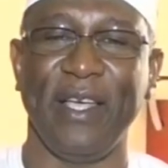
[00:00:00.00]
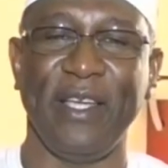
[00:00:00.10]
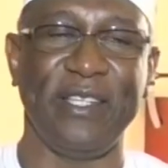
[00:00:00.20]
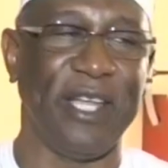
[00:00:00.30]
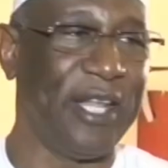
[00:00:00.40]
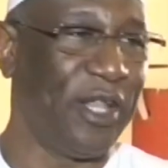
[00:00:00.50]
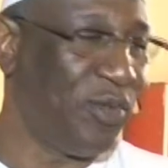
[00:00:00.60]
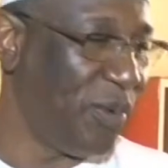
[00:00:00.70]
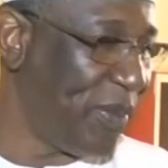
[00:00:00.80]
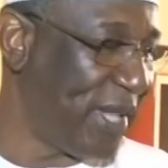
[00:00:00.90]

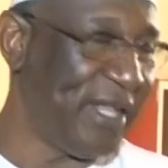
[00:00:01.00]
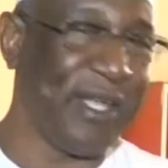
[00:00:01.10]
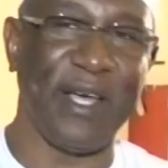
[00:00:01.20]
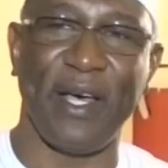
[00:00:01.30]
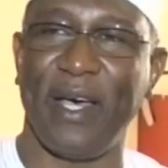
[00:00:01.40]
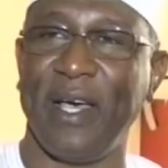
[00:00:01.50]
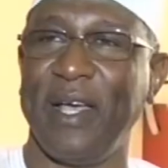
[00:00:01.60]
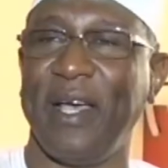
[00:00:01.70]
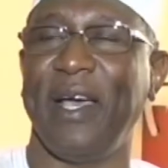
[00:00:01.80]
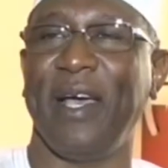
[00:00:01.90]
يشننتم مدية آه،
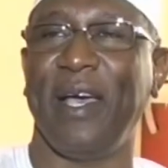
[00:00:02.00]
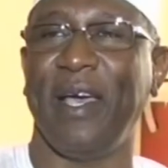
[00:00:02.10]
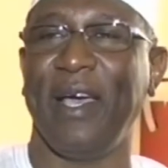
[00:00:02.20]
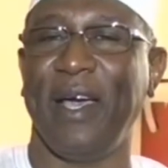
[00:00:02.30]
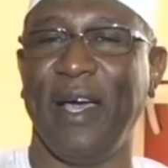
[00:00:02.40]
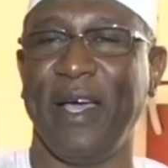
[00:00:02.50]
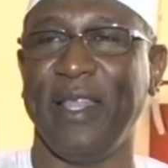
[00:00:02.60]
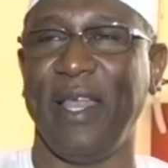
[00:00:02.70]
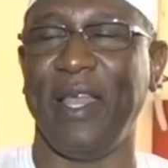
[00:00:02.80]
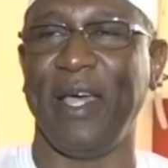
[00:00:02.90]
حن
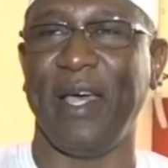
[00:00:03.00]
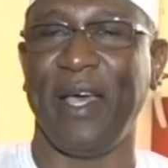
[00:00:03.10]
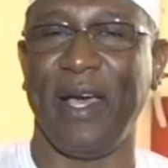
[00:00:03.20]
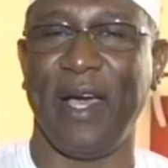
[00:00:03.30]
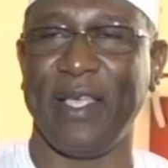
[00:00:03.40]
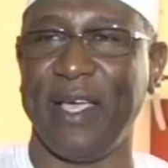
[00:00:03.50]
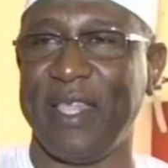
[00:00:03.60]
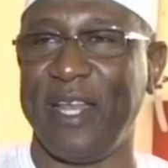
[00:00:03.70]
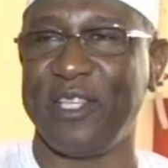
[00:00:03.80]
الحاجات اللي